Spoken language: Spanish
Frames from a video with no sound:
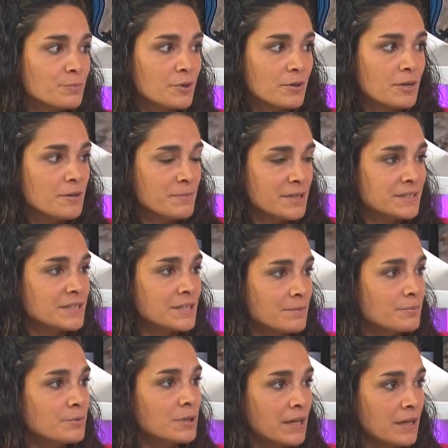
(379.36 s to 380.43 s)
problema, sí,
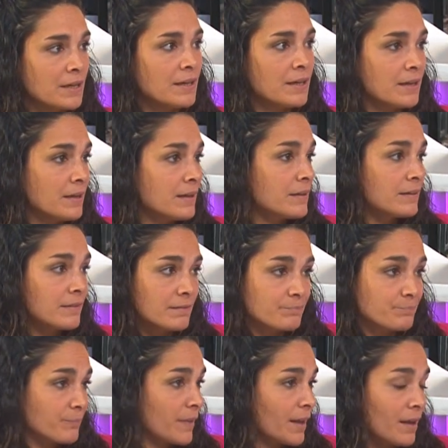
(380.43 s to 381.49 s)
porque
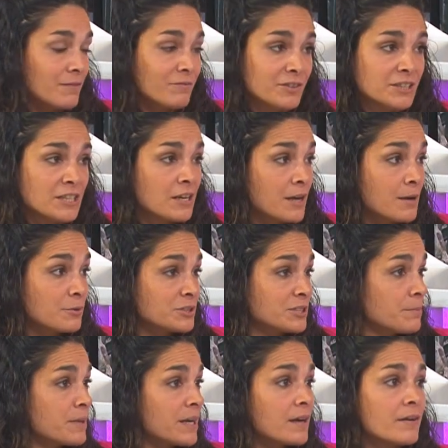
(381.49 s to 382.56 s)
al fin y al cabo
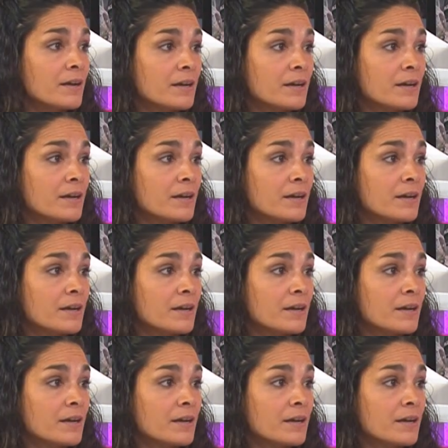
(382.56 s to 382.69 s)
siempre acaba